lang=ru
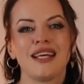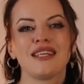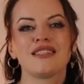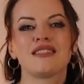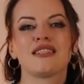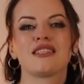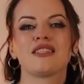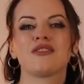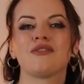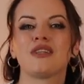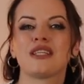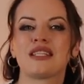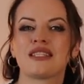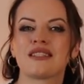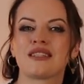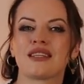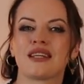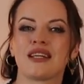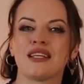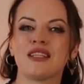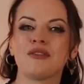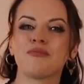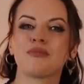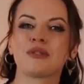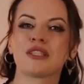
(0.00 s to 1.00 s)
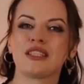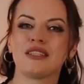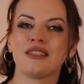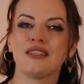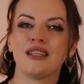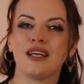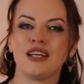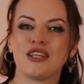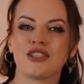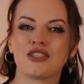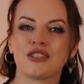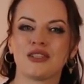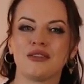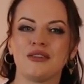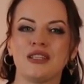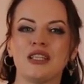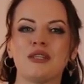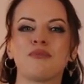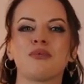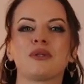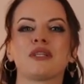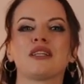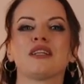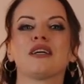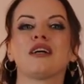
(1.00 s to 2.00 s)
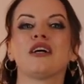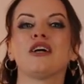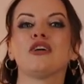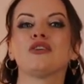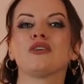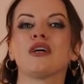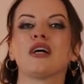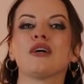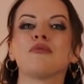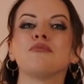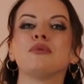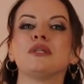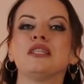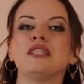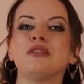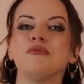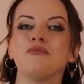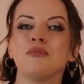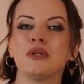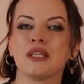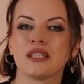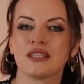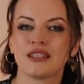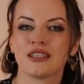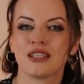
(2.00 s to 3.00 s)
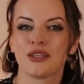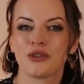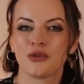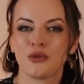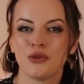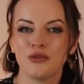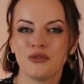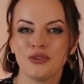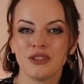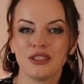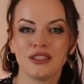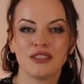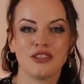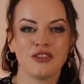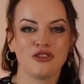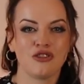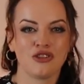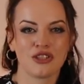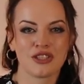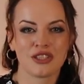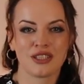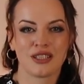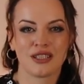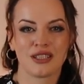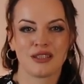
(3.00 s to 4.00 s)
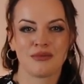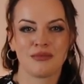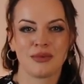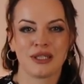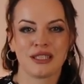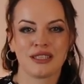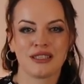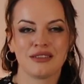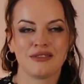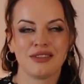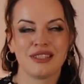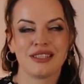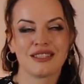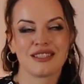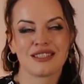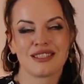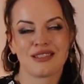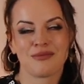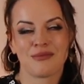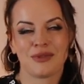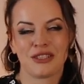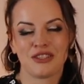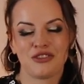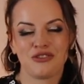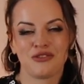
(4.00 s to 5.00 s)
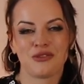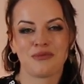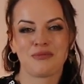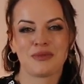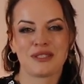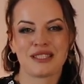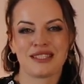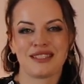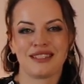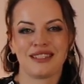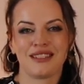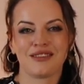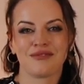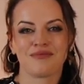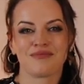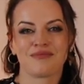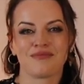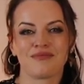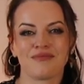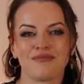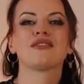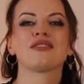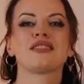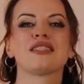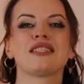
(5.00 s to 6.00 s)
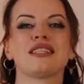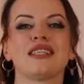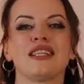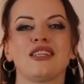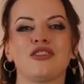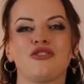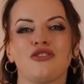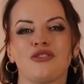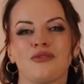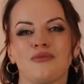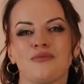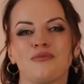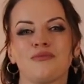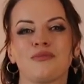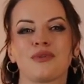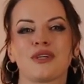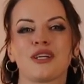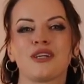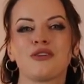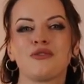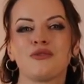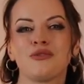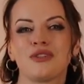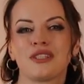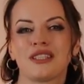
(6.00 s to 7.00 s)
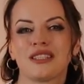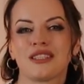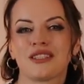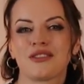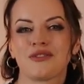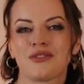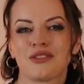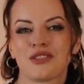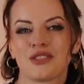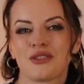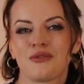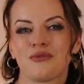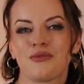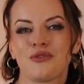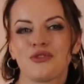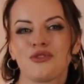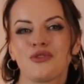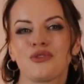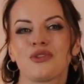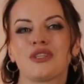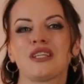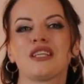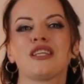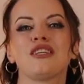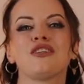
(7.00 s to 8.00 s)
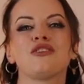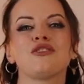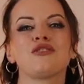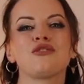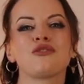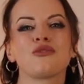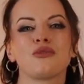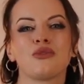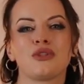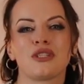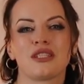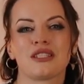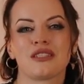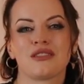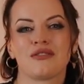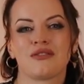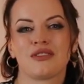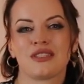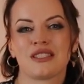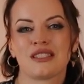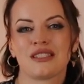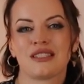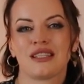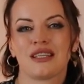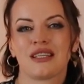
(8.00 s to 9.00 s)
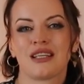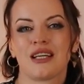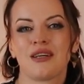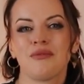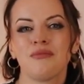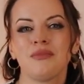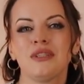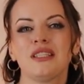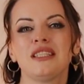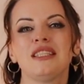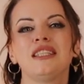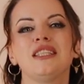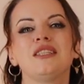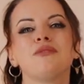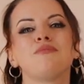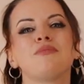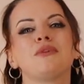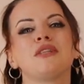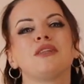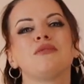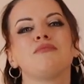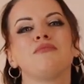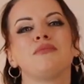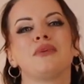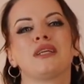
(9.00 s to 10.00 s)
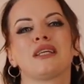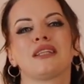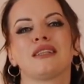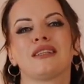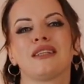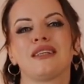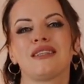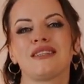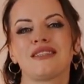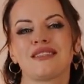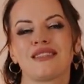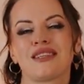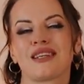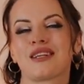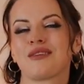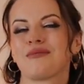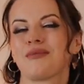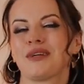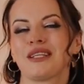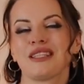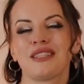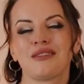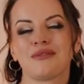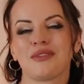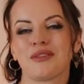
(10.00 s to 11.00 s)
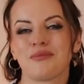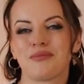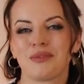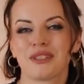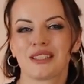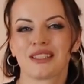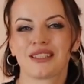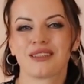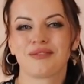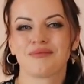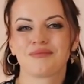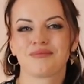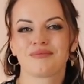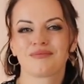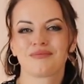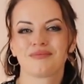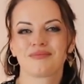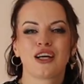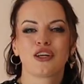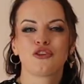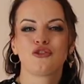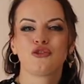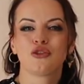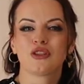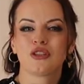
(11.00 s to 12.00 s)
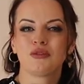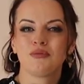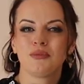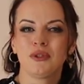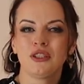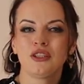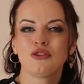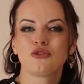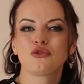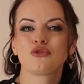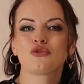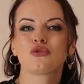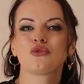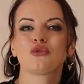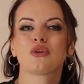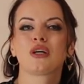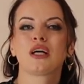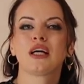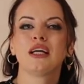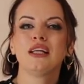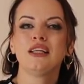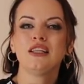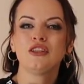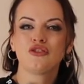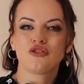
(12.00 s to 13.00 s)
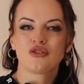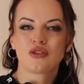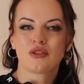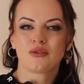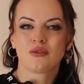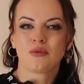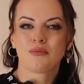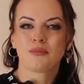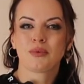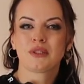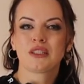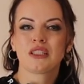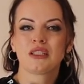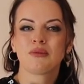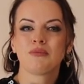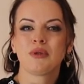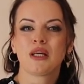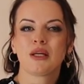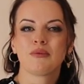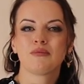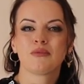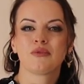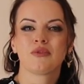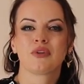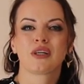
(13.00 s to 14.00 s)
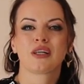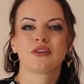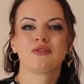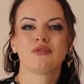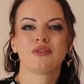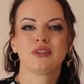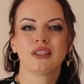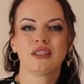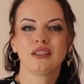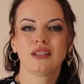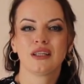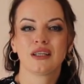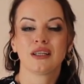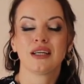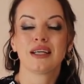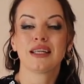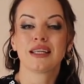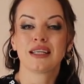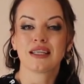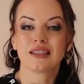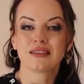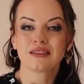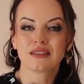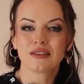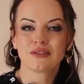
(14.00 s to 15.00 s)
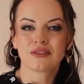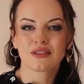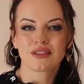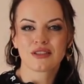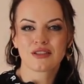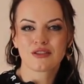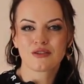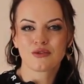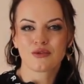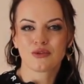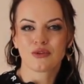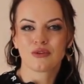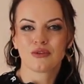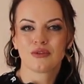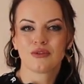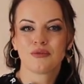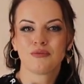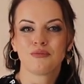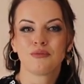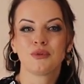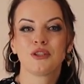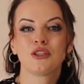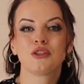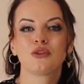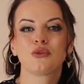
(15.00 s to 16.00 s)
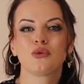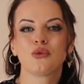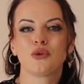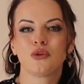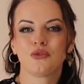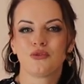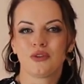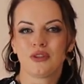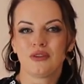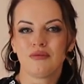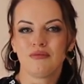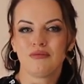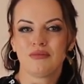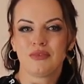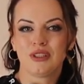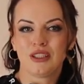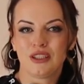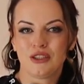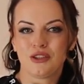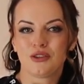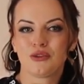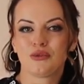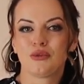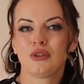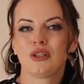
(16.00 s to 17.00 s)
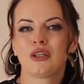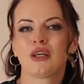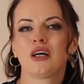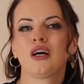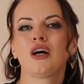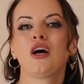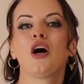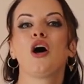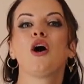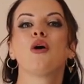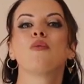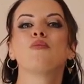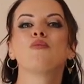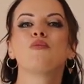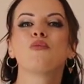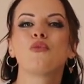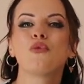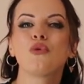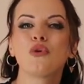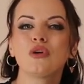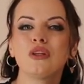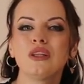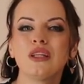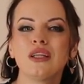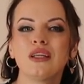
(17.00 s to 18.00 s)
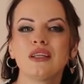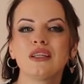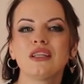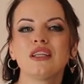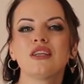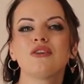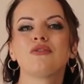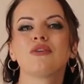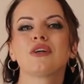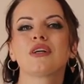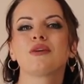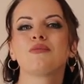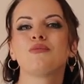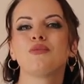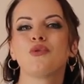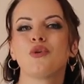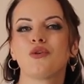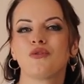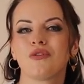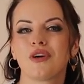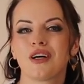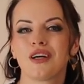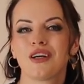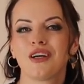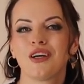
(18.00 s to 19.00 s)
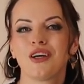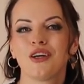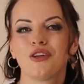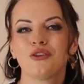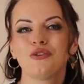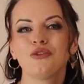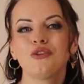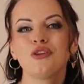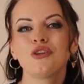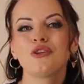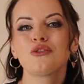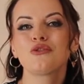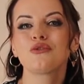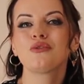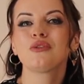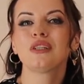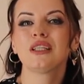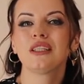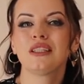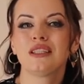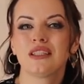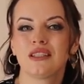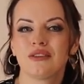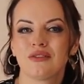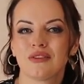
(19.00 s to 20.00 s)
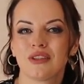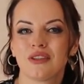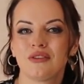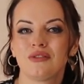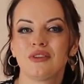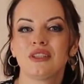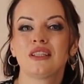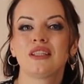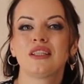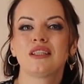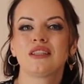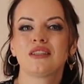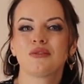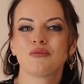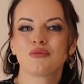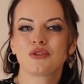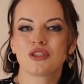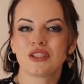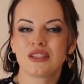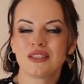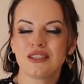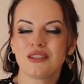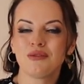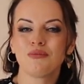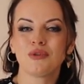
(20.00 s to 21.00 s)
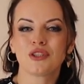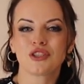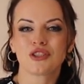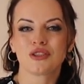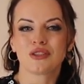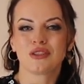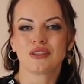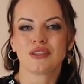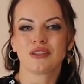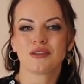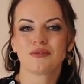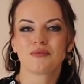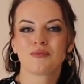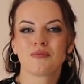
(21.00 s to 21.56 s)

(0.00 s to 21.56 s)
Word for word: Сетевые рестораны пошли дальше и предлагают абонемент на кофе, где чашка ароматного заманчива по цене. Встречи, прогулки на свежем воздухе и сторисы в Инстаграм непременно с ароматным напитком. Хочу отметить, что количество потребляемого кофеина резко возросло. Пить кофе и не только модно и вайбово, но и результативно, ведь ритм жизни бешеный.